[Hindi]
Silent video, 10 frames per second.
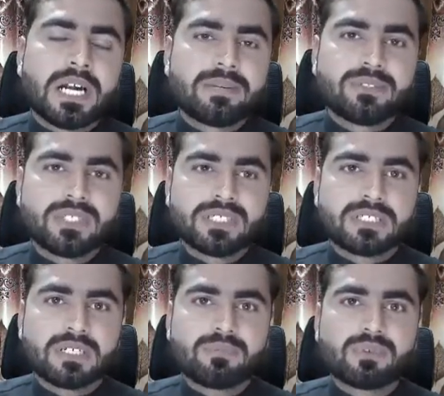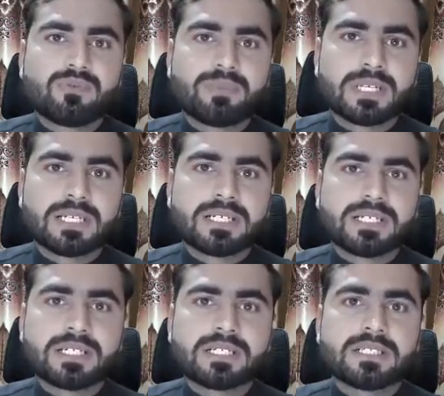एडमिनिस्ट्रेटर अप्रूव पे क्लिक
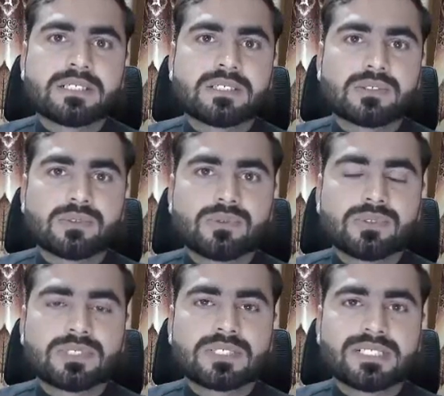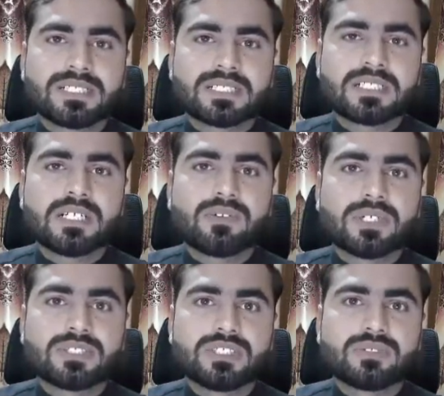करेगा तो उसका स्टेटस क्या
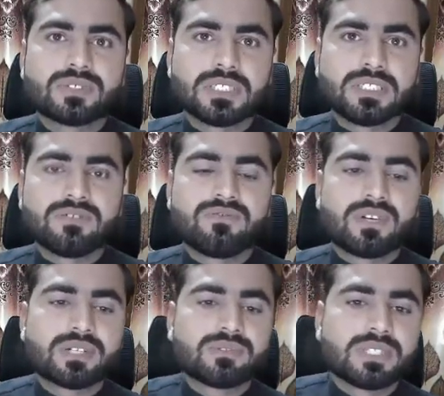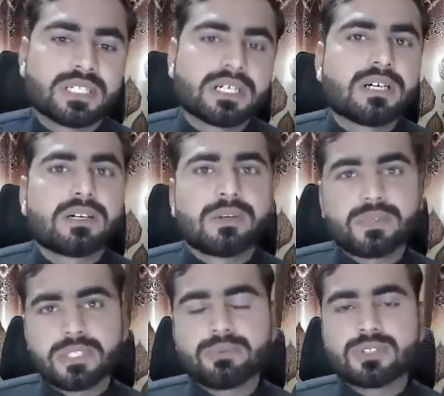होगा ज़ीरो से वन हो जाएगा
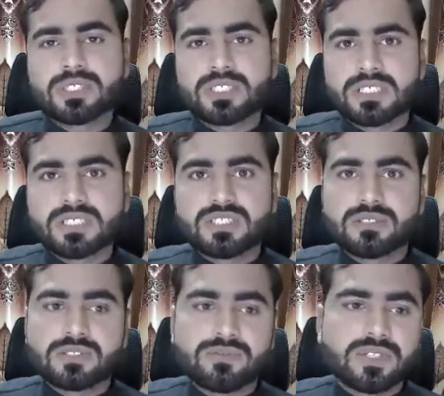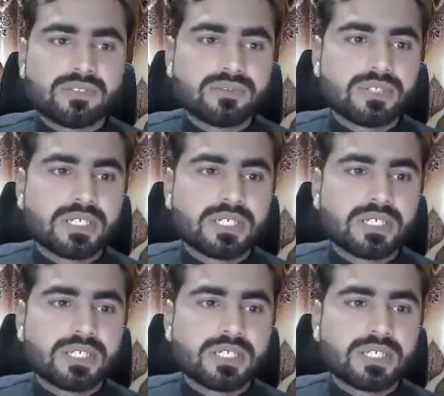और जब उसका स्टेटस ज़ीरो से वन हो